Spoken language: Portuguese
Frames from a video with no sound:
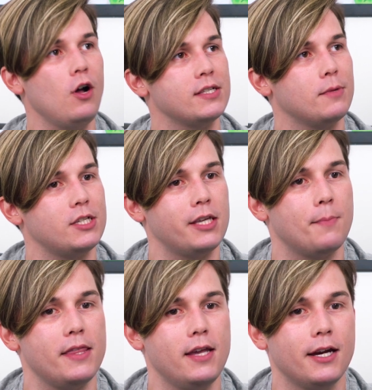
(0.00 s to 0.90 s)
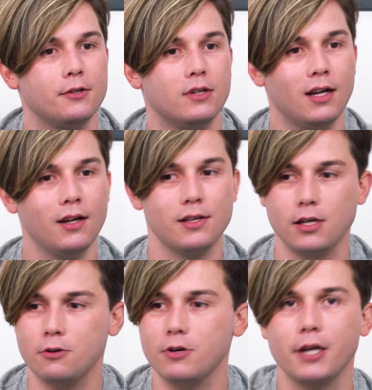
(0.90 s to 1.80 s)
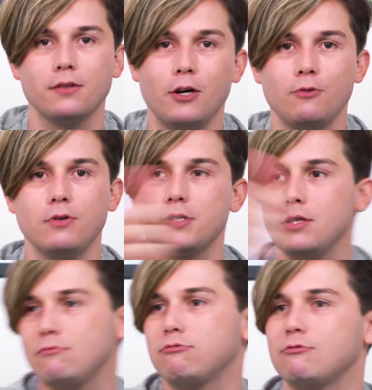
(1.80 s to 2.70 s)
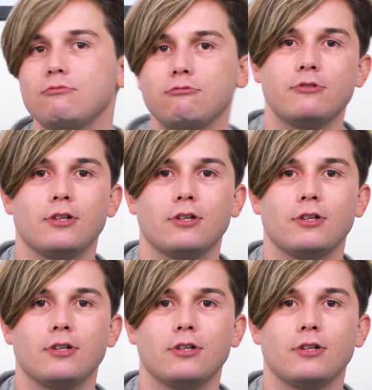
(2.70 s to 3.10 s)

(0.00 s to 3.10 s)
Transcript: Nossa, imagina que maneiro! sai correndo na rua, assim, com, com o